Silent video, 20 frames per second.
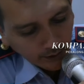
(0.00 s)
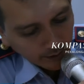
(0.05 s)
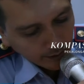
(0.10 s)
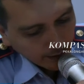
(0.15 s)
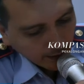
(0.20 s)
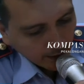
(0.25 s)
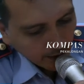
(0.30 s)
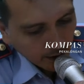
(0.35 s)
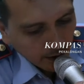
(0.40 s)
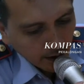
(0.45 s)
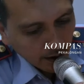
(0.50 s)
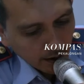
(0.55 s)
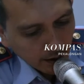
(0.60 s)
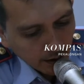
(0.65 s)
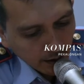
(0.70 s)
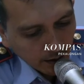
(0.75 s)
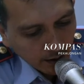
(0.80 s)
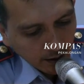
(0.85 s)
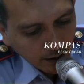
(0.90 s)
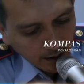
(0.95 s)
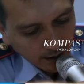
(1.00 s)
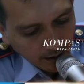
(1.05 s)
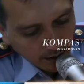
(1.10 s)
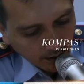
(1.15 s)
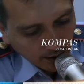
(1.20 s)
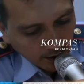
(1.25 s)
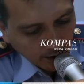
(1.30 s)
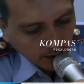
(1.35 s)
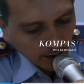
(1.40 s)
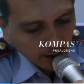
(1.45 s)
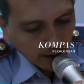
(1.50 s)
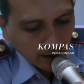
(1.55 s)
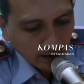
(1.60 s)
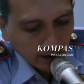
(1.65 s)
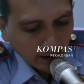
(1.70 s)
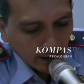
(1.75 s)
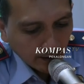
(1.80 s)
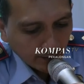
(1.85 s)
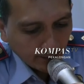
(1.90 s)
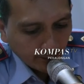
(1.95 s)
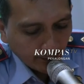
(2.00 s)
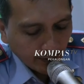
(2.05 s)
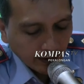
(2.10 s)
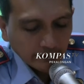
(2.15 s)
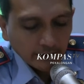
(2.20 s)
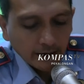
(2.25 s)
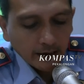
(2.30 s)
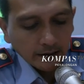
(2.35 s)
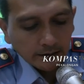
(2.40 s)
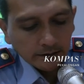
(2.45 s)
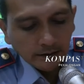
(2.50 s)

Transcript: adalah e, pasal